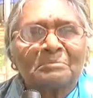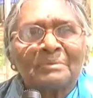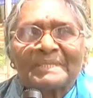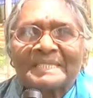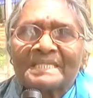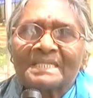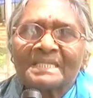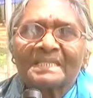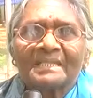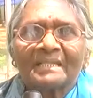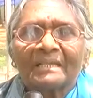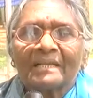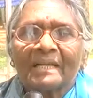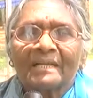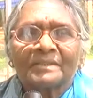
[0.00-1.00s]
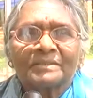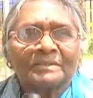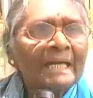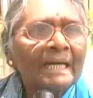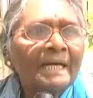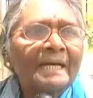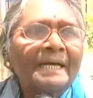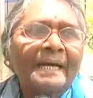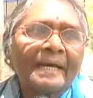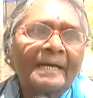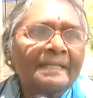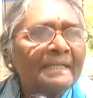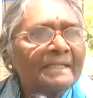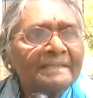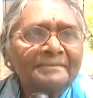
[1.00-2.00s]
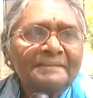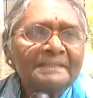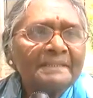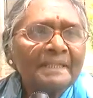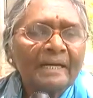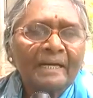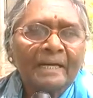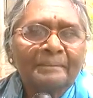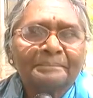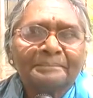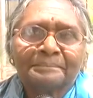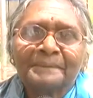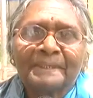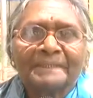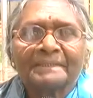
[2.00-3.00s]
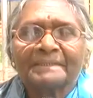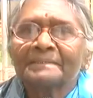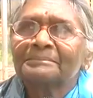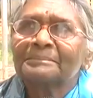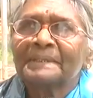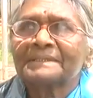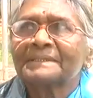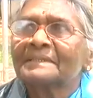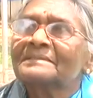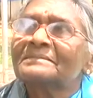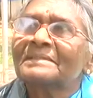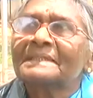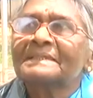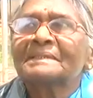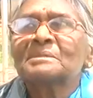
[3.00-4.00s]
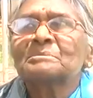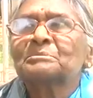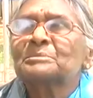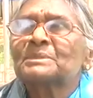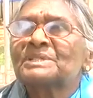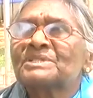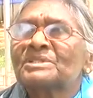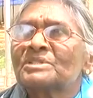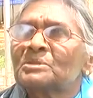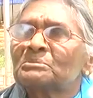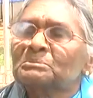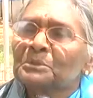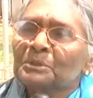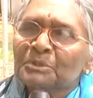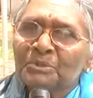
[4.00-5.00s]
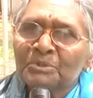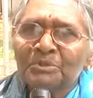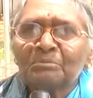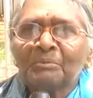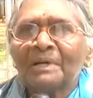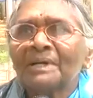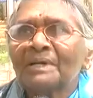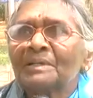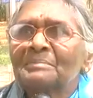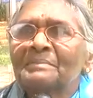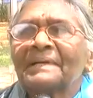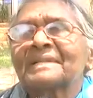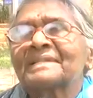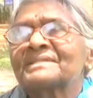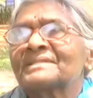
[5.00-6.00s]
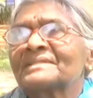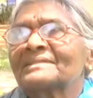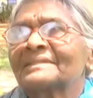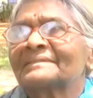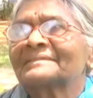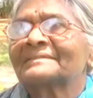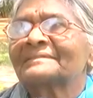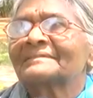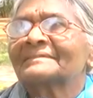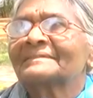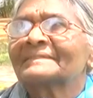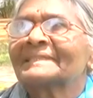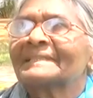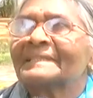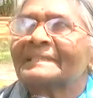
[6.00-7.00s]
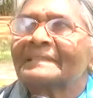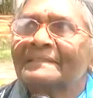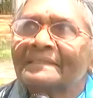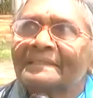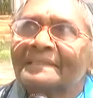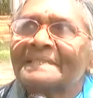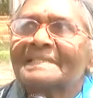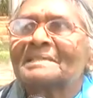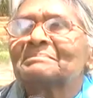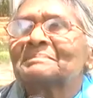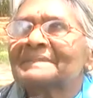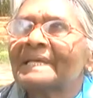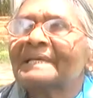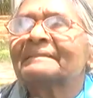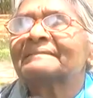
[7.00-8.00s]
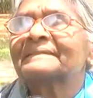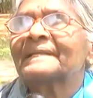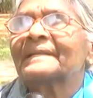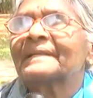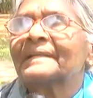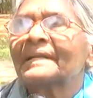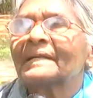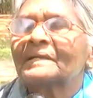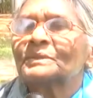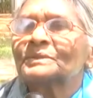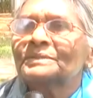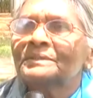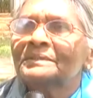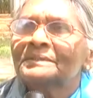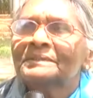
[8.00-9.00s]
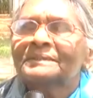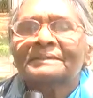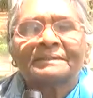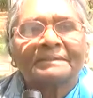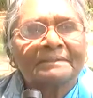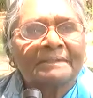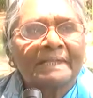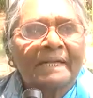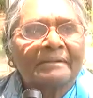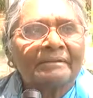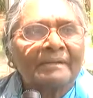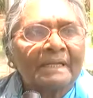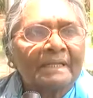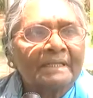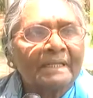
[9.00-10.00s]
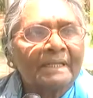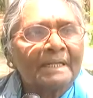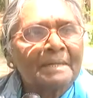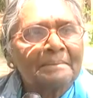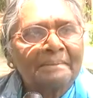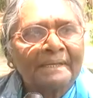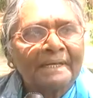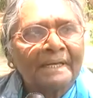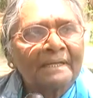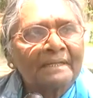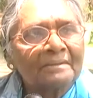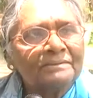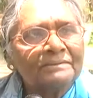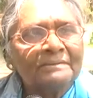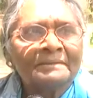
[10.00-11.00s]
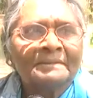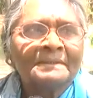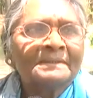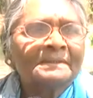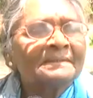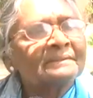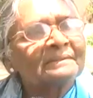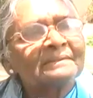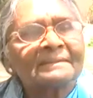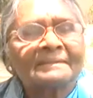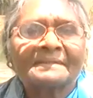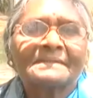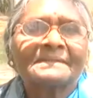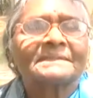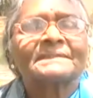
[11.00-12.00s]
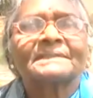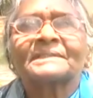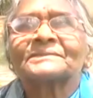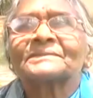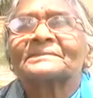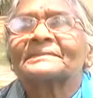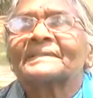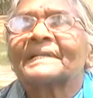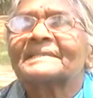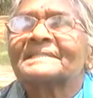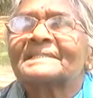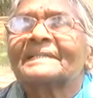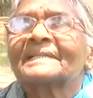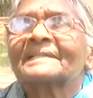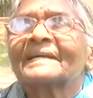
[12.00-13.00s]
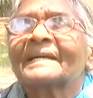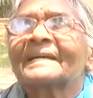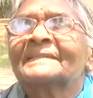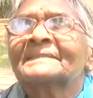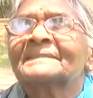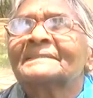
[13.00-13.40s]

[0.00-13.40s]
మంచిగానే అన్నాడు అలాంటివి పద్ధతులు అయితే చిన్నప్పటి నుండి బాగా పాటించినాడు ఎంత చెప్తే అంతే విన్నాడు దాని వాని లెక్క ప్రకారం చదువుకున్నాడు శ్రద్ధగా